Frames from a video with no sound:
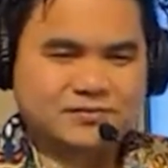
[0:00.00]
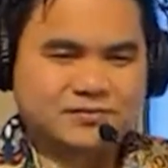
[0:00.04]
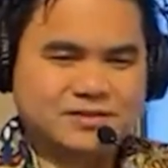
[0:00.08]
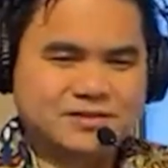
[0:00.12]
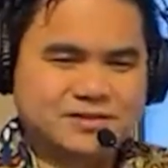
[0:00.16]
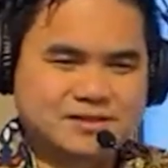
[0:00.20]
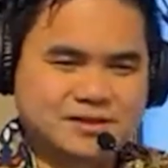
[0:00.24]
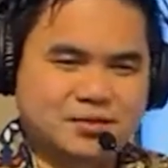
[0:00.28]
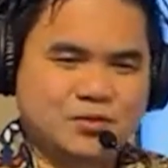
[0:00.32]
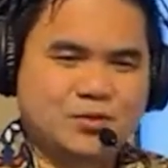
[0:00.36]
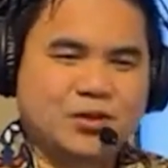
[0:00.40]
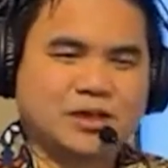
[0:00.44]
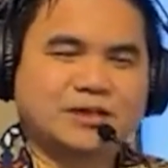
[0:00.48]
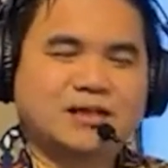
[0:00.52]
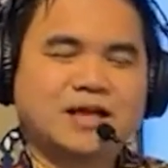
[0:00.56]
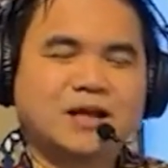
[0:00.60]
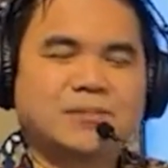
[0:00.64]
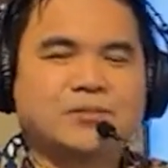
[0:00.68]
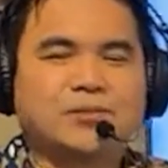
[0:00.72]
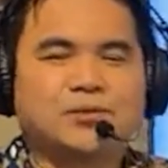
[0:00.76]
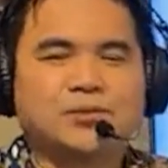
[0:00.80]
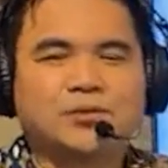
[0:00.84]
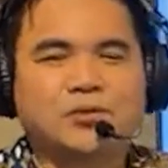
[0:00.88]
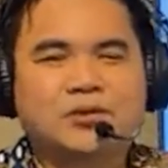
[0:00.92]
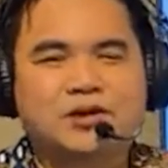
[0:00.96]
sự quan
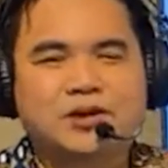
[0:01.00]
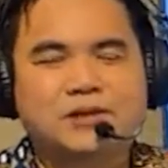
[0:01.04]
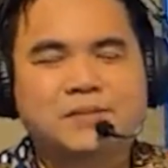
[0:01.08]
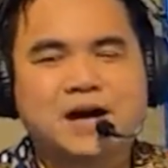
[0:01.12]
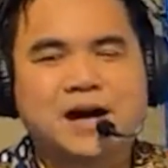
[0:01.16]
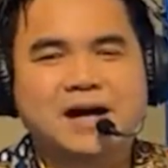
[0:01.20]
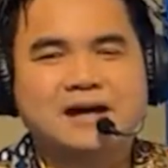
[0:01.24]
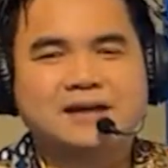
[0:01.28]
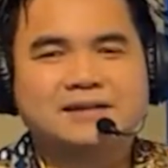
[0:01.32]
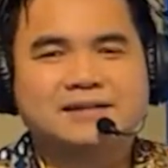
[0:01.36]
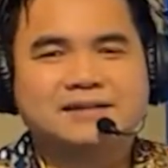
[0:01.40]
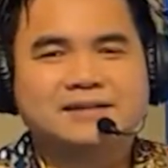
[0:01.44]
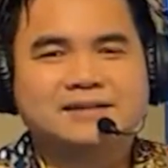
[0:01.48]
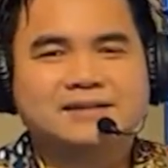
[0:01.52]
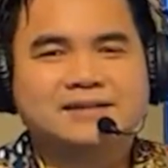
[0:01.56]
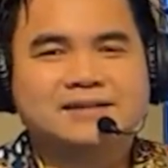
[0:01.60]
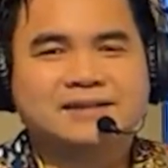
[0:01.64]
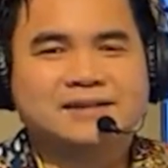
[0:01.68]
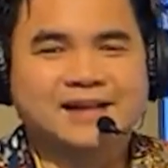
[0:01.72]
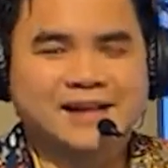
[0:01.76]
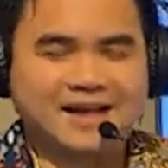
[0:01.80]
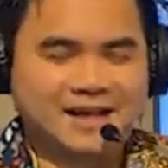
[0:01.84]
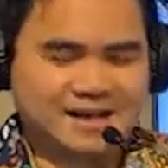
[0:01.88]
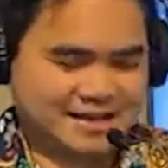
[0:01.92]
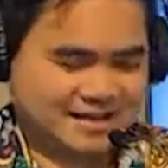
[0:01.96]
tâm của các bạn
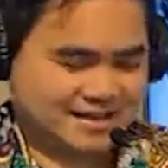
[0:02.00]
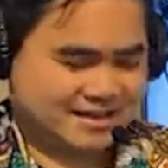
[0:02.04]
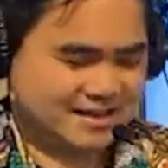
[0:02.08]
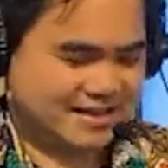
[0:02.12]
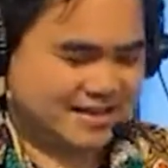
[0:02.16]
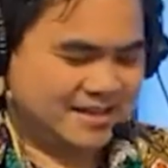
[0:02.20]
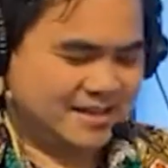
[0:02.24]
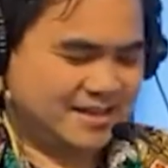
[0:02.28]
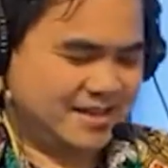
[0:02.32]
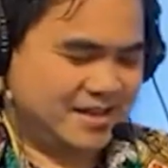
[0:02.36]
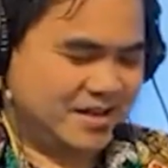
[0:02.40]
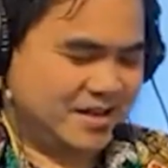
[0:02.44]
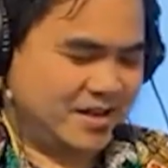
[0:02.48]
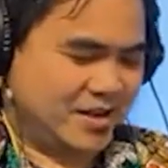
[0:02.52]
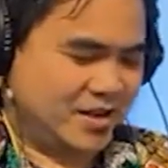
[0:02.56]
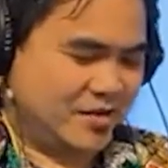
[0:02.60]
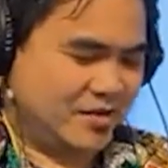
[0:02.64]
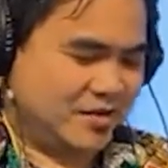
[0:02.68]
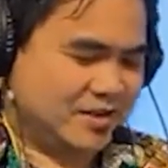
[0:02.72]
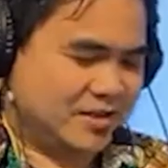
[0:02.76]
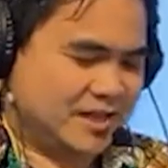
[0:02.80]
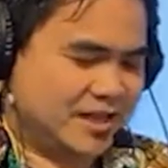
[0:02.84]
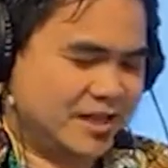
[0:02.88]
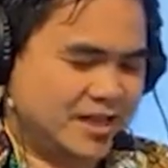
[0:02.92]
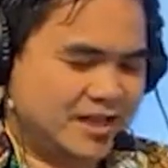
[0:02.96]
à
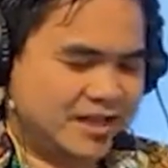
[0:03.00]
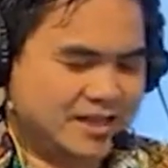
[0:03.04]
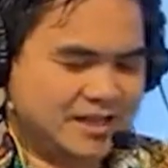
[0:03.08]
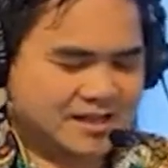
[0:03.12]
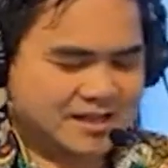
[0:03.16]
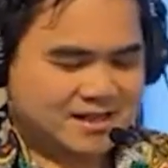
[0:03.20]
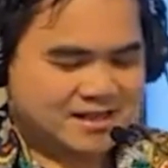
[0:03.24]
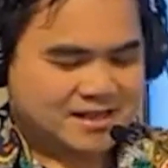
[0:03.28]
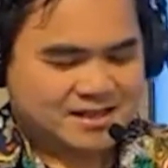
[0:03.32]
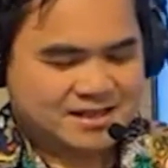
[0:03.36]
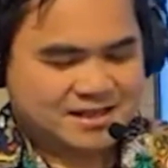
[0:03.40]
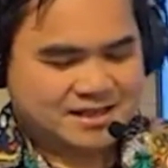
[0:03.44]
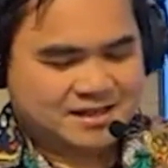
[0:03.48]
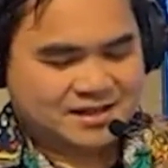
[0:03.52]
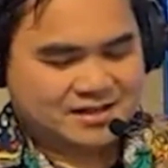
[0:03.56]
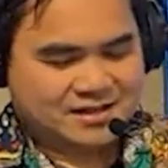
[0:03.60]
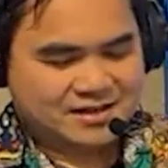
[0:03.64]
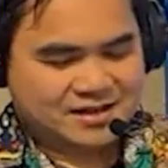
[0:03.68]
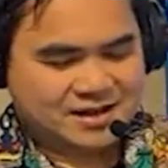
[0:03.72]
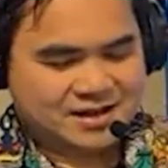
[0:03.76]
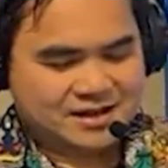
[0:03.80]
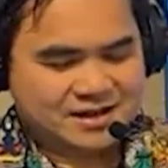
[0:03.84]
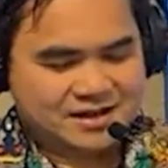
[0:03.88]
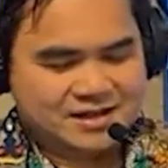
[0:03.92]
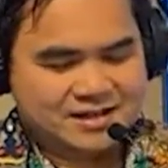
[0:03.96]
ok
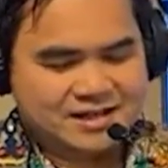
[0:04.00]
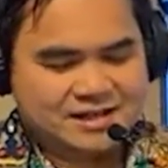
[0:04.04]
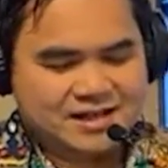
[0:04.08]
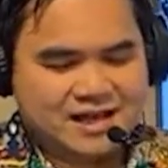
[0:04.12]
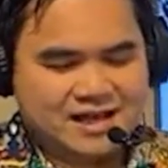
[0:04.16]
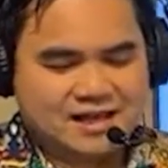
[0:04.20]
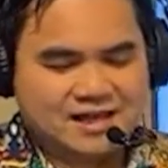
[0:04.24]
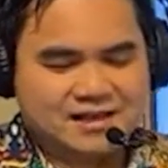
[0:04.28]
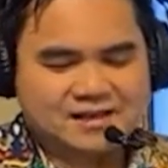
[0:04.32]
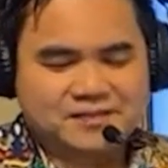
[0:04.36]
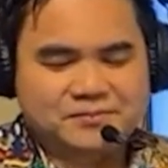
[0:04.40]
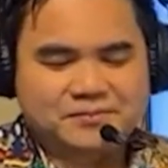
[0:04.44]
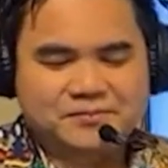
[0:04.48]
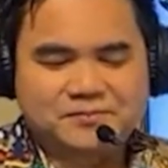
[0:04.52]
đó là như vậy